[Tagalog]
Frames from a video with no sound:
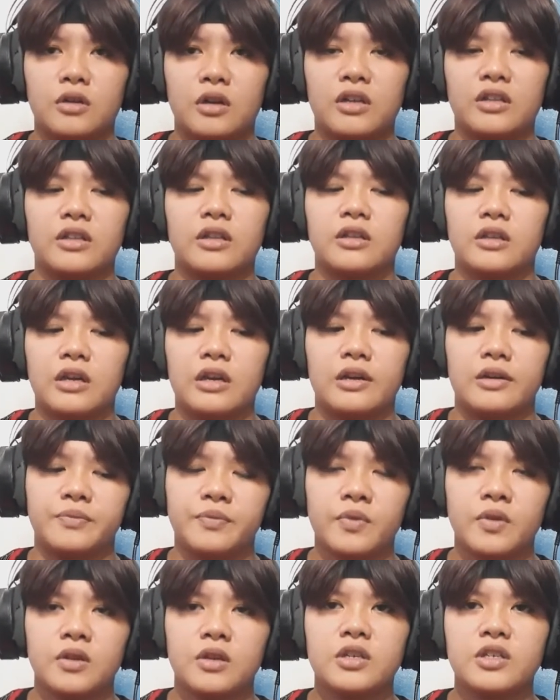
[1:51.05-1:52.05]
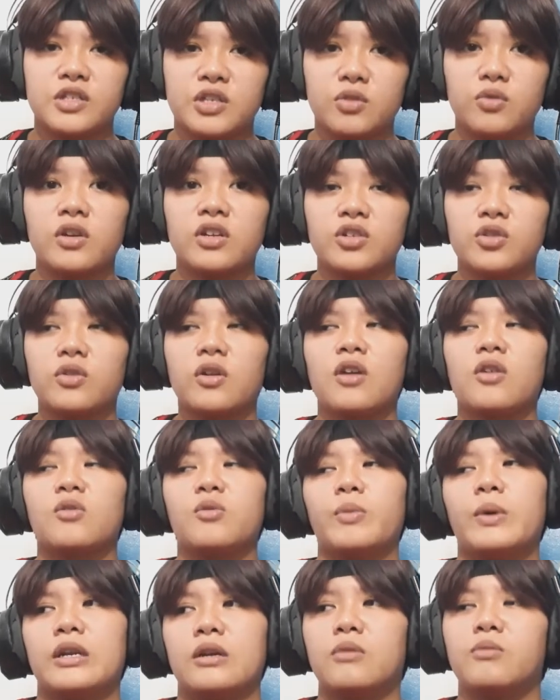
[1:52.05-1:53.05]
At sure na sure
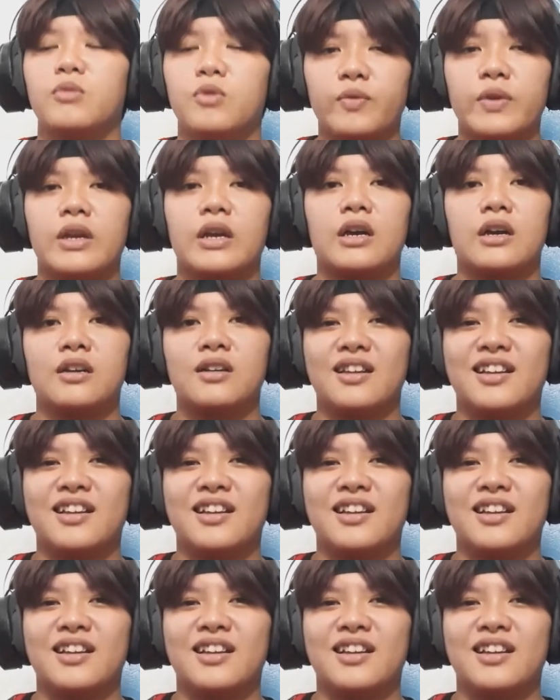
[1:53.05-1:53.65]
ako parang movie nga.